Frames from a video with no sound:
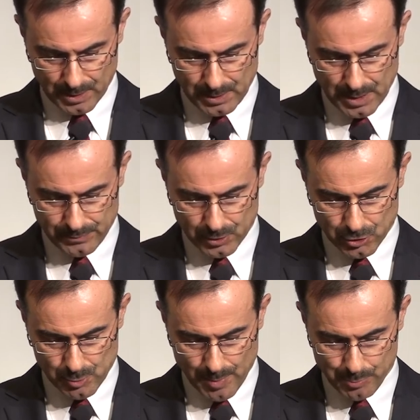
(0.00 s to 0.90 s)
nie
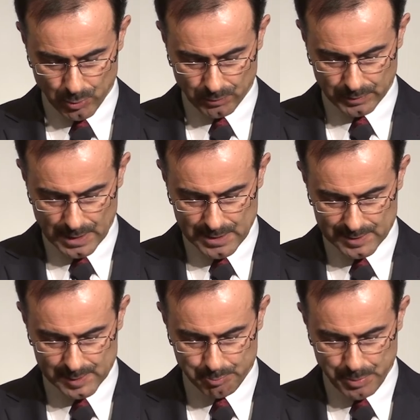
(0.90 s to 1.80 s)
wytrzyma
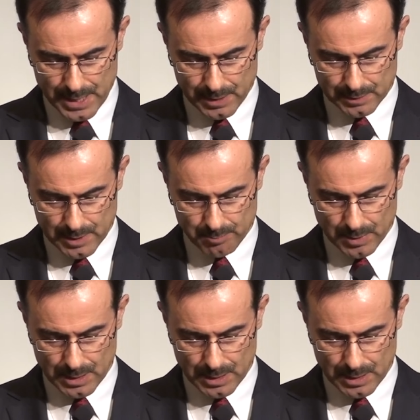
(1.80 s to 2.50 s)
porównania z pięknem